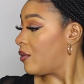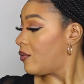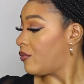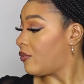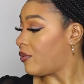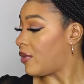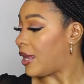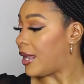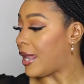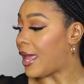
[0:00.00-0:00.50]

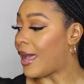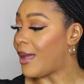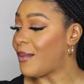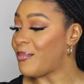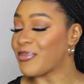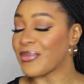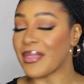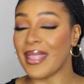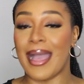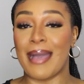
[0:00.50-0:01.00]

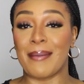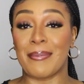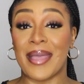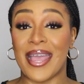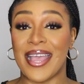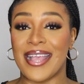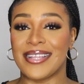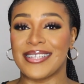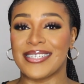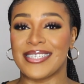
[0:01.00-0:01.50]
Voilà.
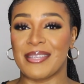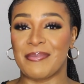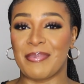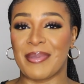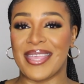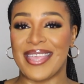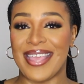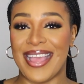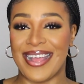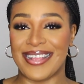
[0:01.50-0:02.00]
Après, j'ai
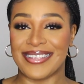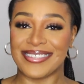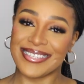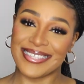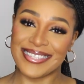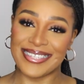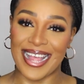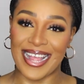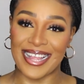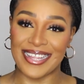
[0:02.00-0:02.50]
pris un
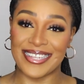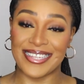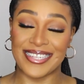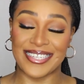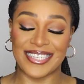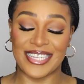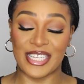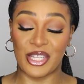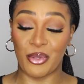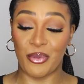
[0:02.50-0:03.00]
sac.
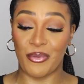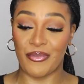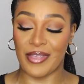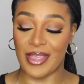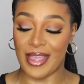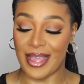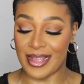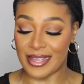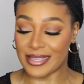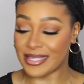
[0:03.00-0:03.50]
J'ai
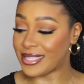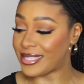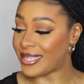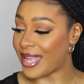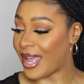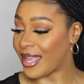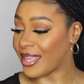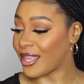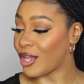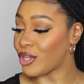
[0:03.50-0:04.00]
trouvé un
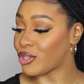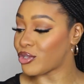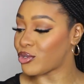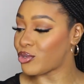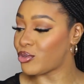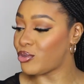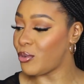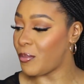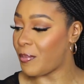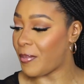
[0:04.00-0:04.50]
sac
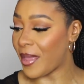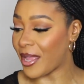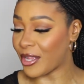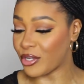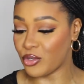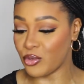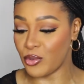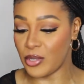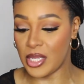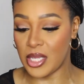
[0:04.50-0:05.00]
super
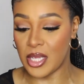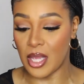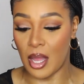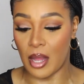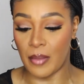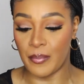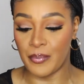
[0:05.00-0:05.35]
joli.